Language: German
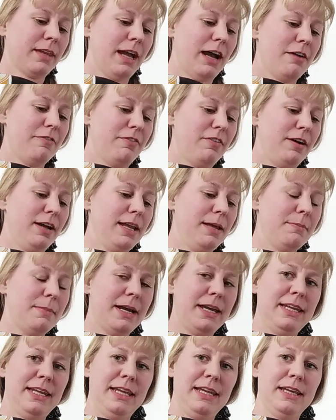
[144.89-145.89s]
auf alle
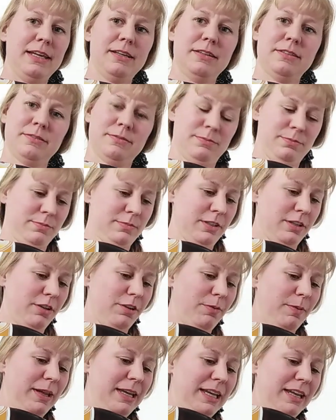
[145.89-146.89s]
meine
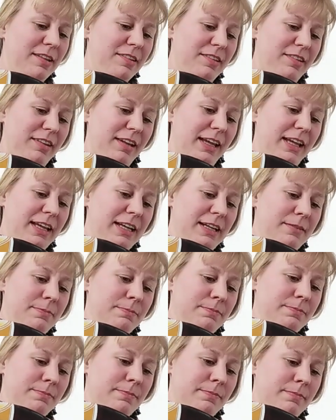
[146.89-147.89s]
Queenies dringen.
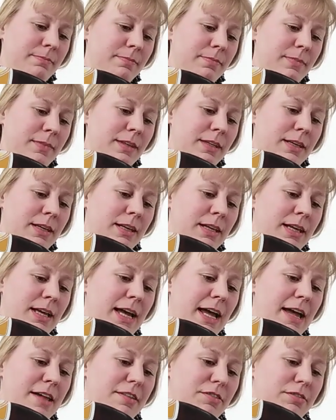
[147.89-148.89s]

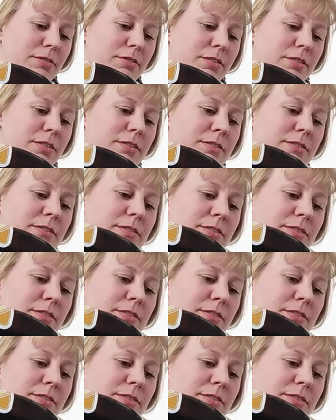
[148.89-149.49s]
Also